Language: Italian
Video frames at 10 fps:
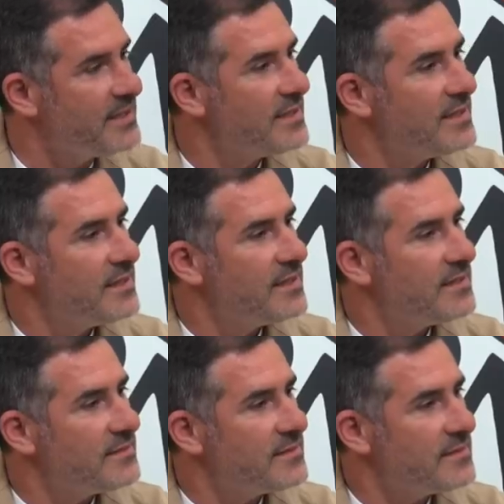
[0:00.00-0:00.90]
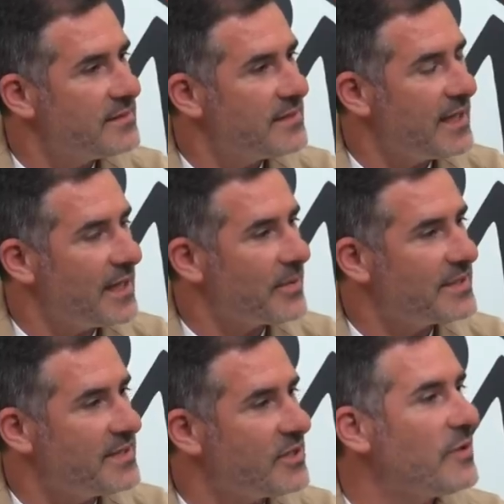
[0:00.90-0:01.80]
Eh. Io ti faccio la
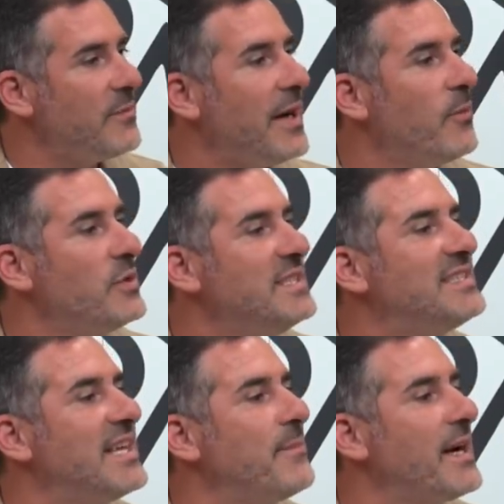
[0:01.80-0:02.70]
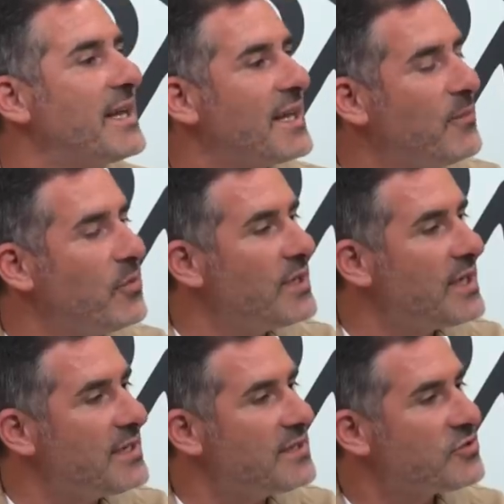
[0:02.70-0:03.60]
partita dove abbiamo insieme a
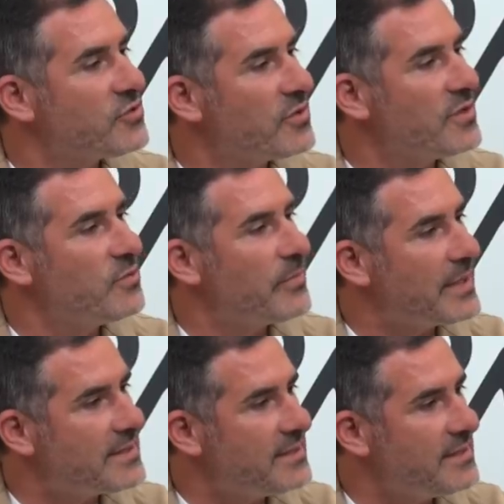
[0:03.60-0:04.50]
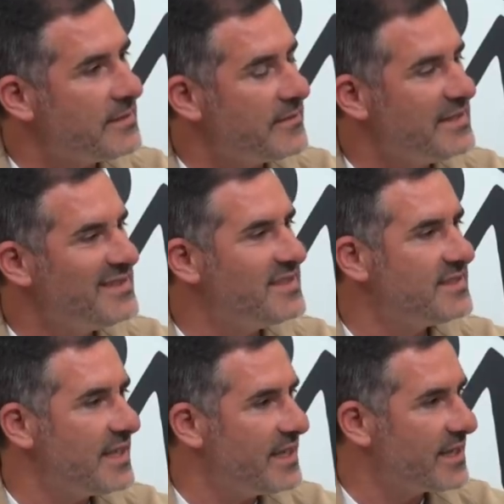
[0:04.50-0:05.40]
Cremona sono le due partite,
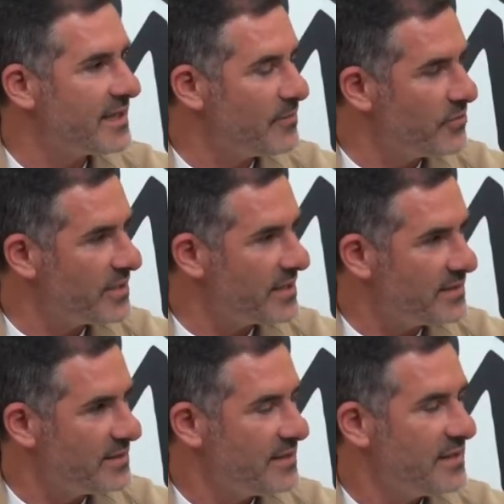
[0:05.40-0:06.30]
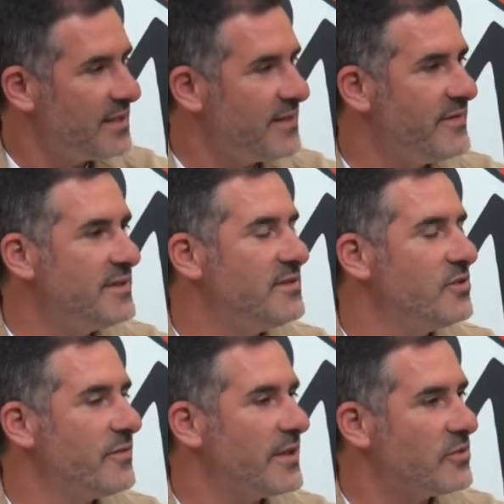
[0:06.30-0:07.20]
26 a Cremona e
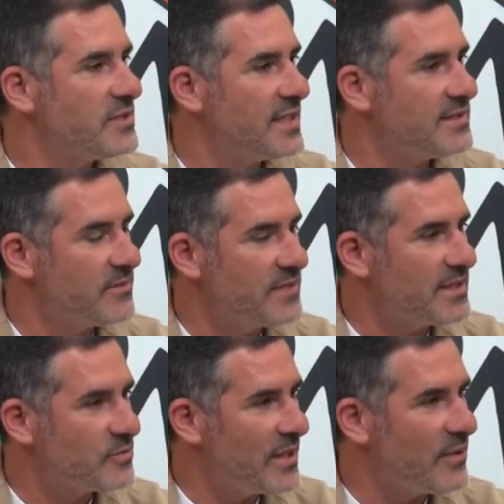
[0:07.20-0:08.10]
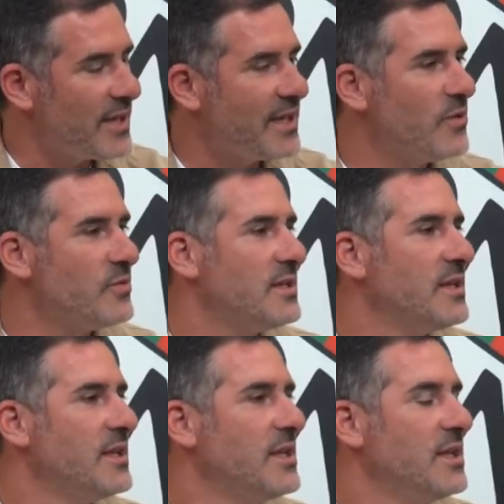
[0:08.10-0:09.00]
29 a Cosenza, quindi la squadra non è diciamo che, non ci hai